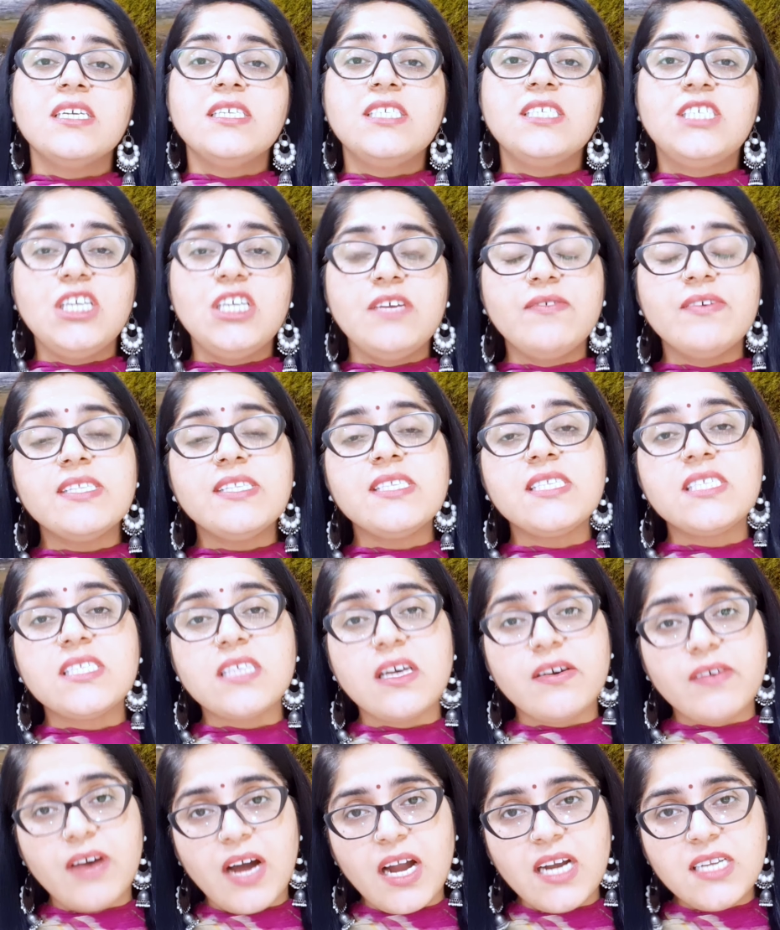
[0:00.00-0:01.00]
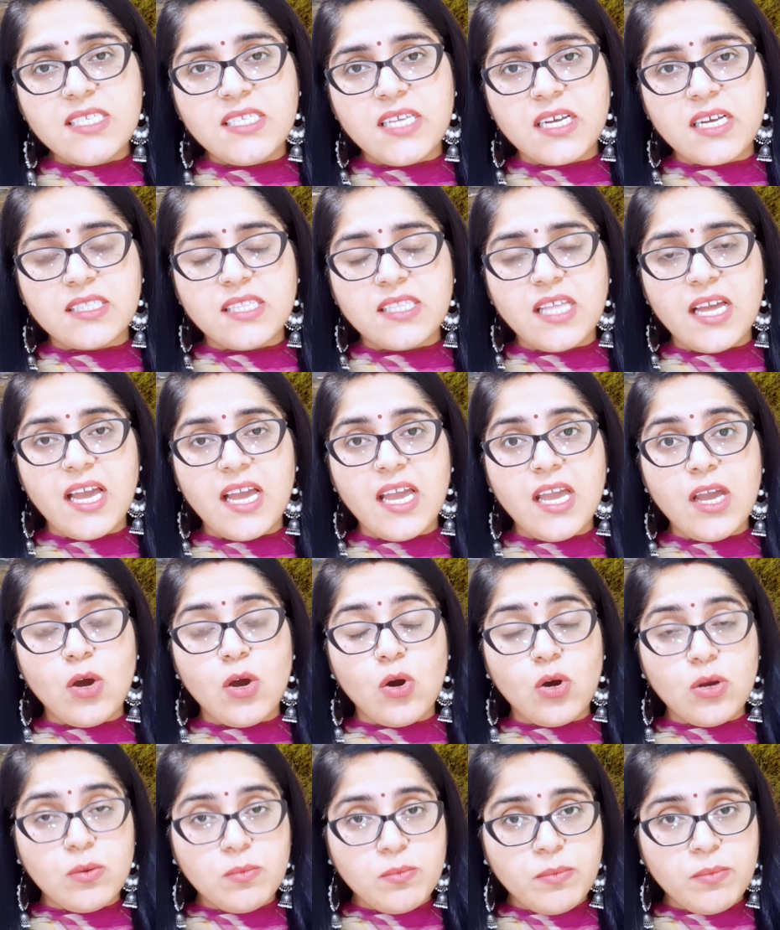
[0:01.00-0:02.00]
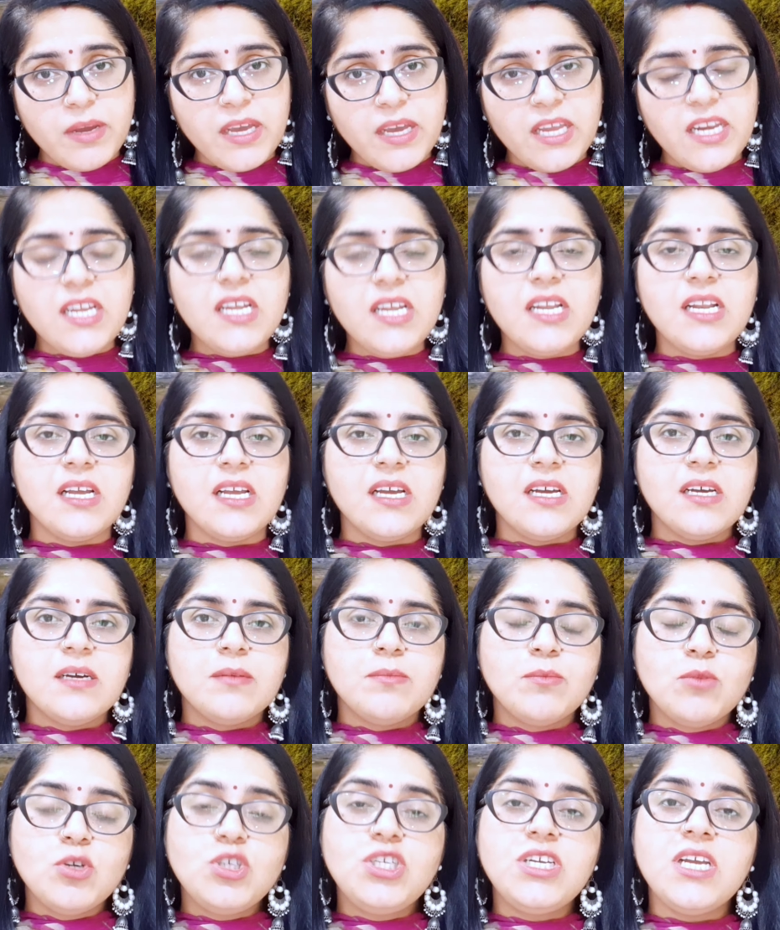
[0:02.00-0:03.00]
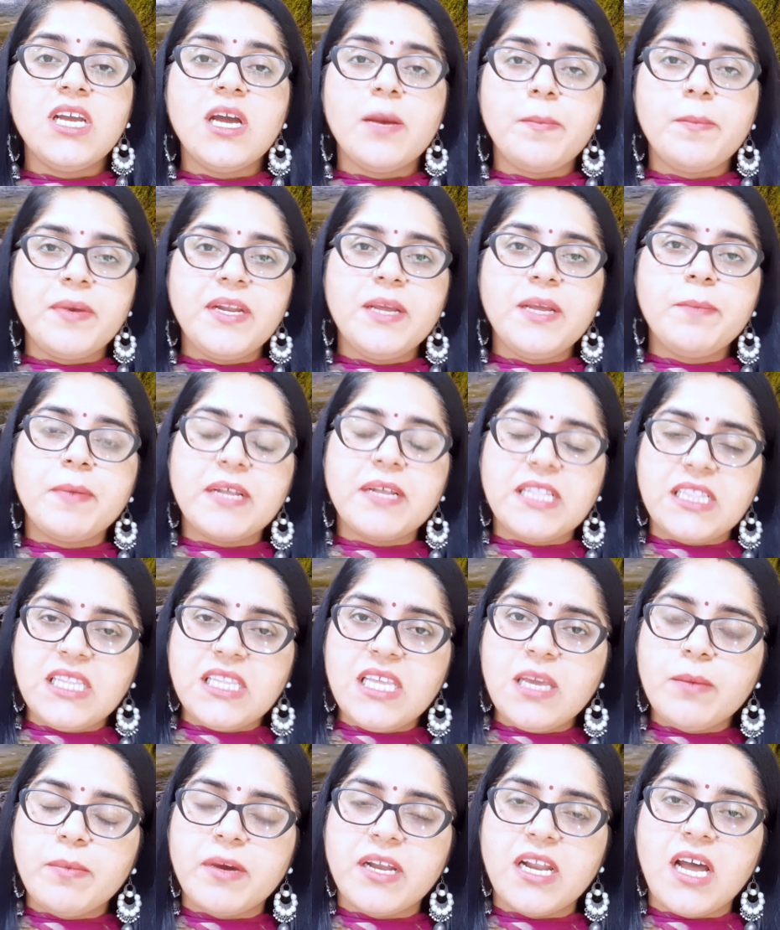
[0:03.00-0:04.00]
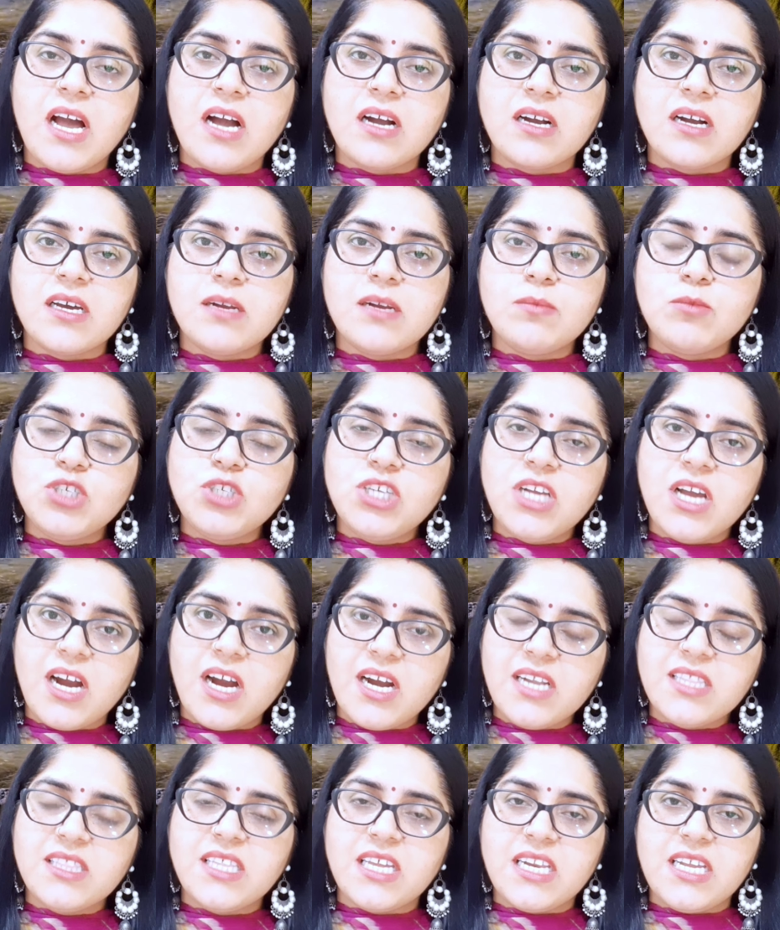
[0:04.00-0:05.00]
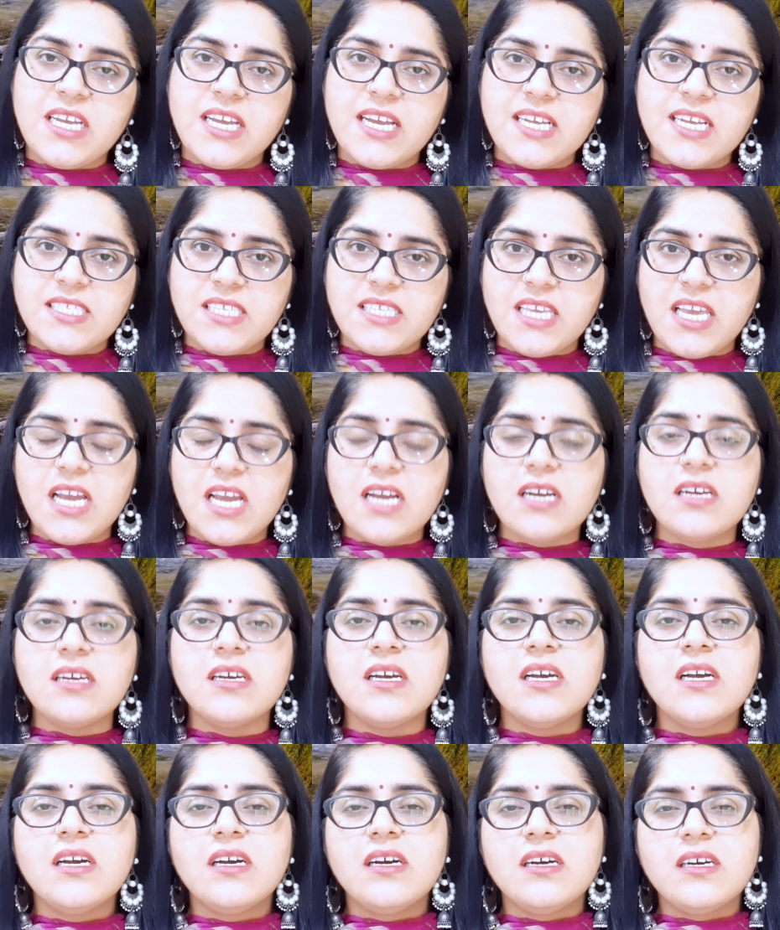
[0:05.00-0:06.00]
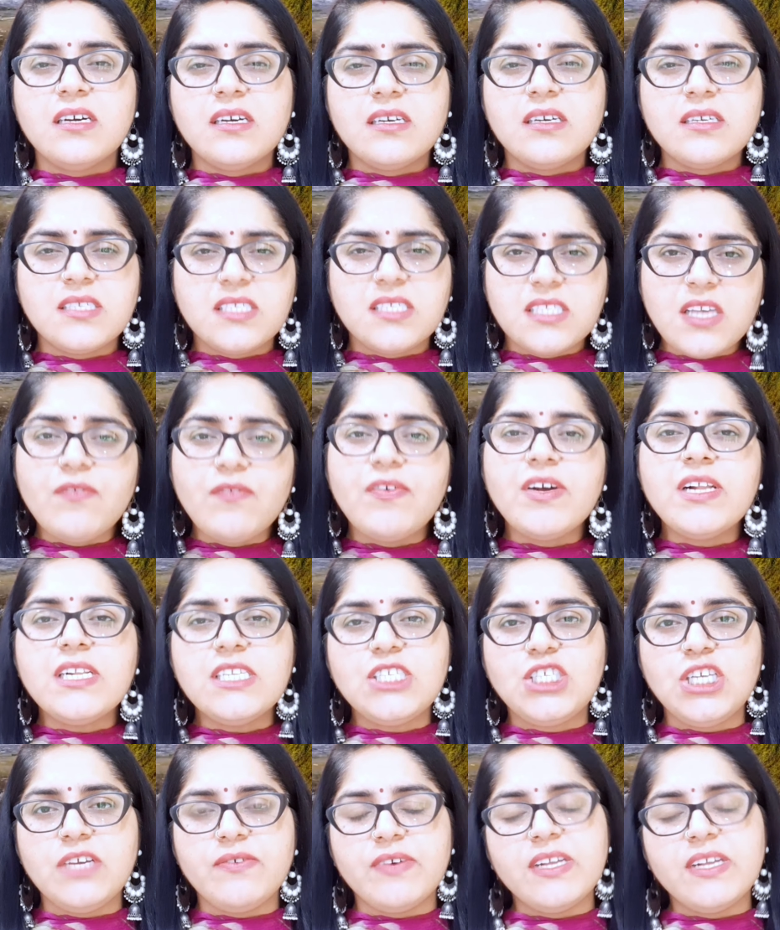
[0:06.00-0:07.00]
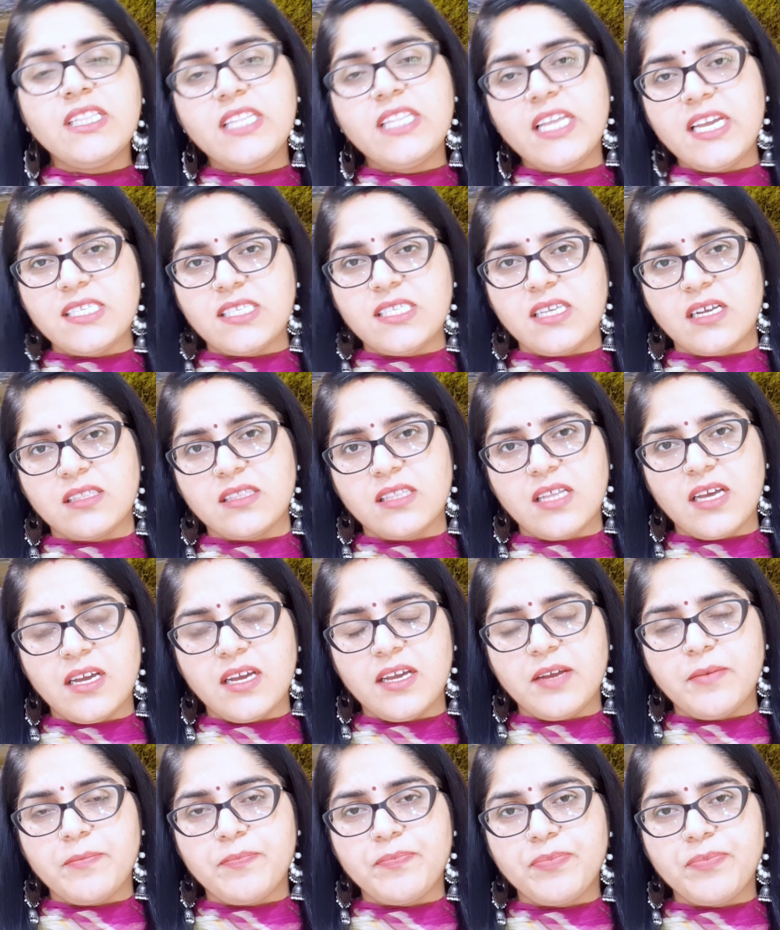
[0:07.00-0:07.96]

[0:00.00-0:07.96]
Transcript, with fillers: जीवन संवार सकता है और मेरी मुझे अपनी पत्नी बनाकर मुझे हर तरीके से एक आ, सफल जीवन दे सकता है